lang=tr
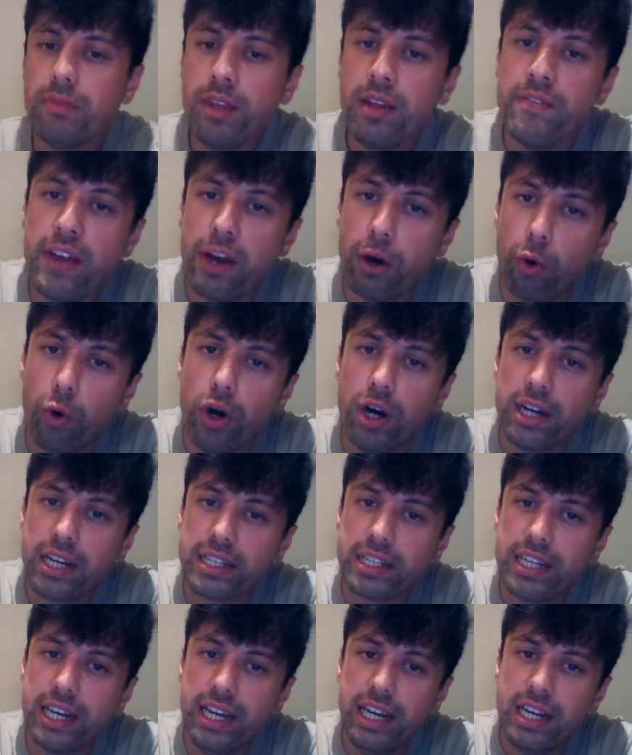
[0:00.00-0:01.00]
Ve o
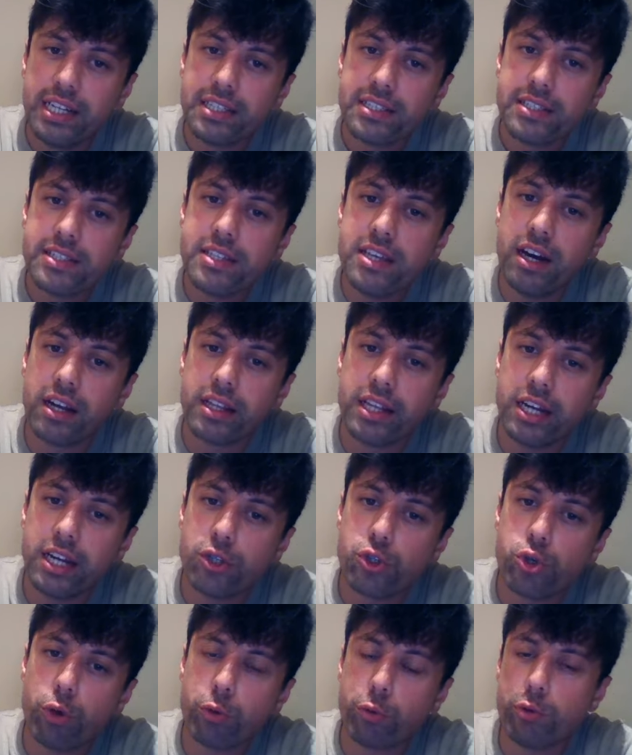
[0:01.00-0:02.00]
arada siyahlar
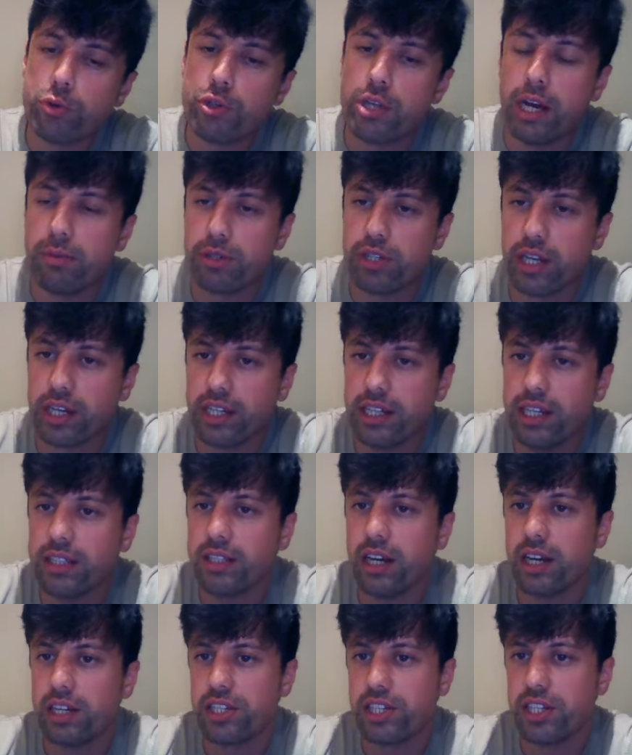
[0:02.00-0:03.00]
çok güzel bir şekilde
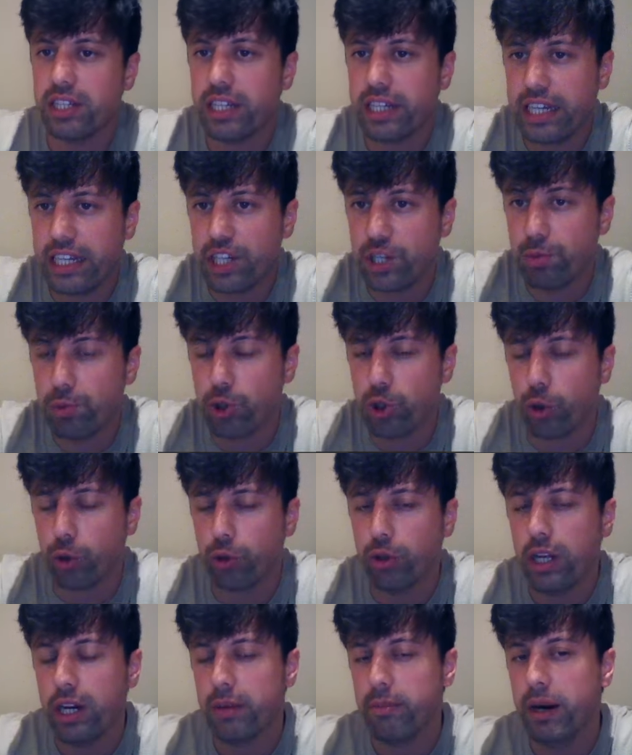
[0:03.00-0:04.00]
taşlarını gelişmiş
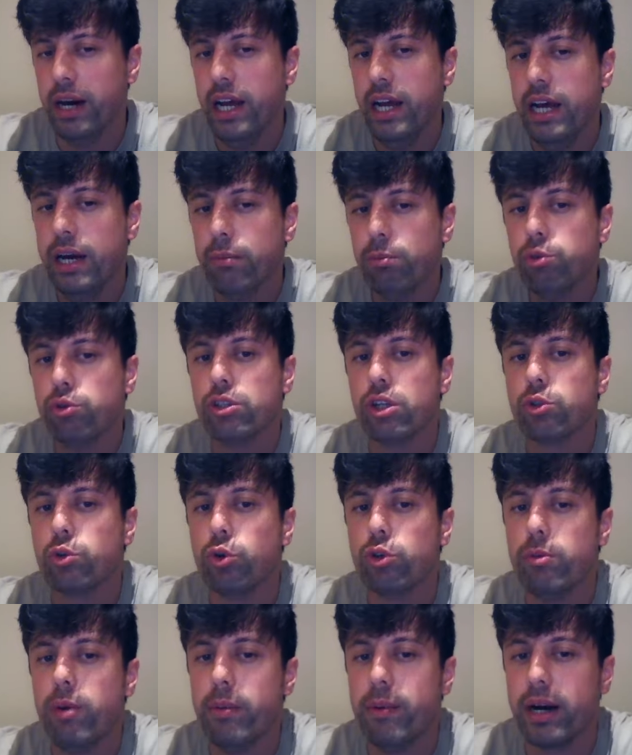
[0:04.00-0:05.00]
oldular ama burada
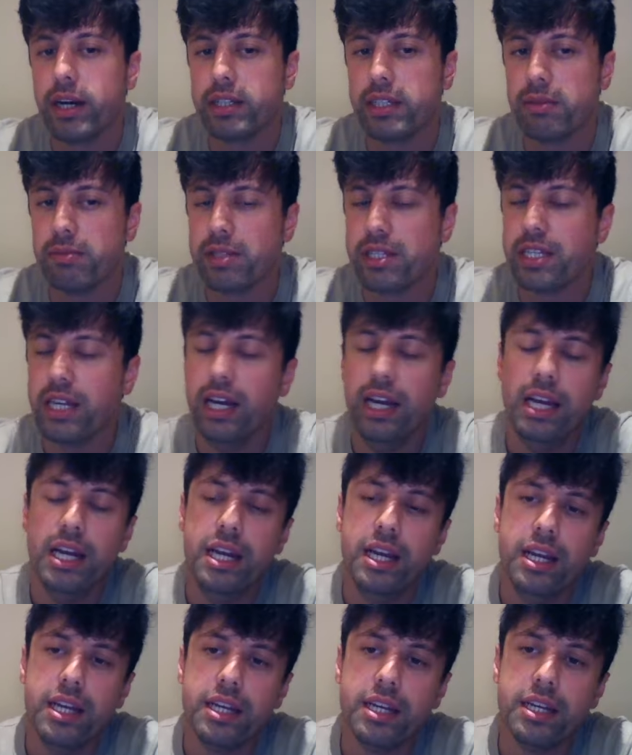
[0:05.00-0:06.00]
konuma baktığımızda
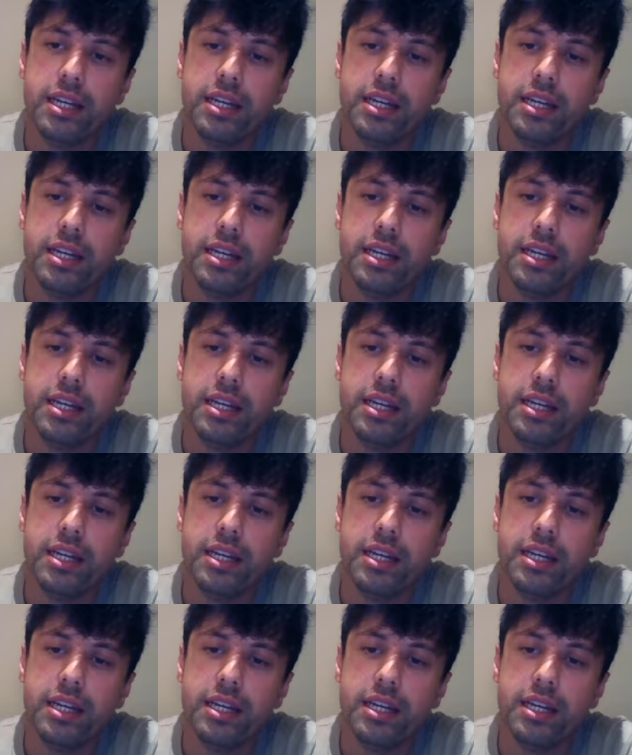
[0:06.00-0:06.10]
e,